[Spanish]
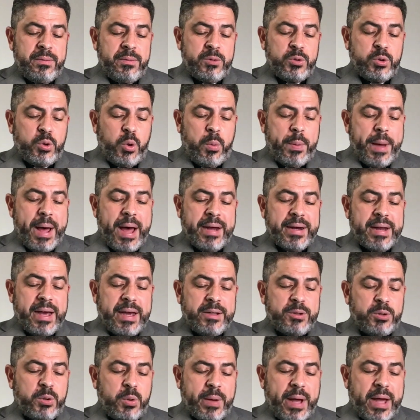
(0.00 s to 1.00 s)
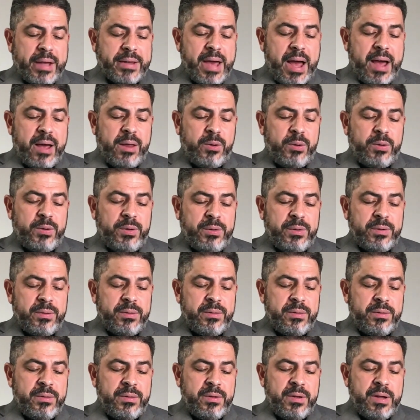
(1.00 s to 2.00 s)
Tu vara y tu callado
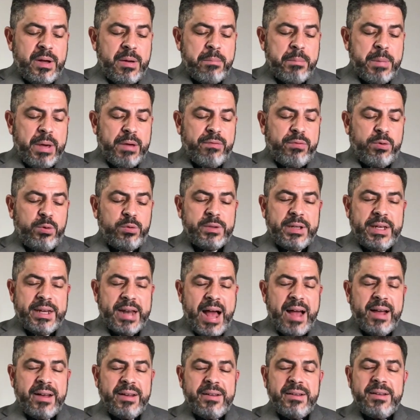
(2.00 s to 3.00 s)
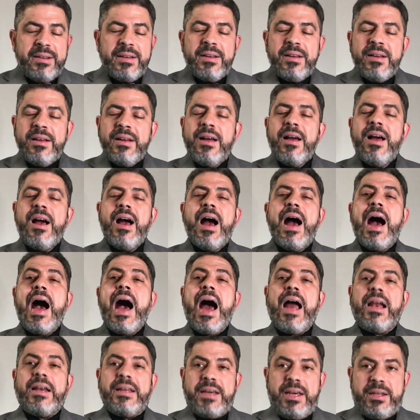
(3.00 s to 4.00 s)
me infundirán
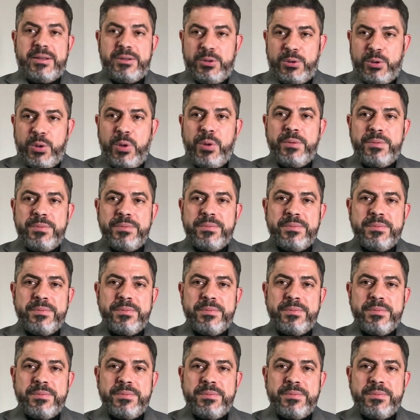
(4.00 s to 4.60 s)
aliento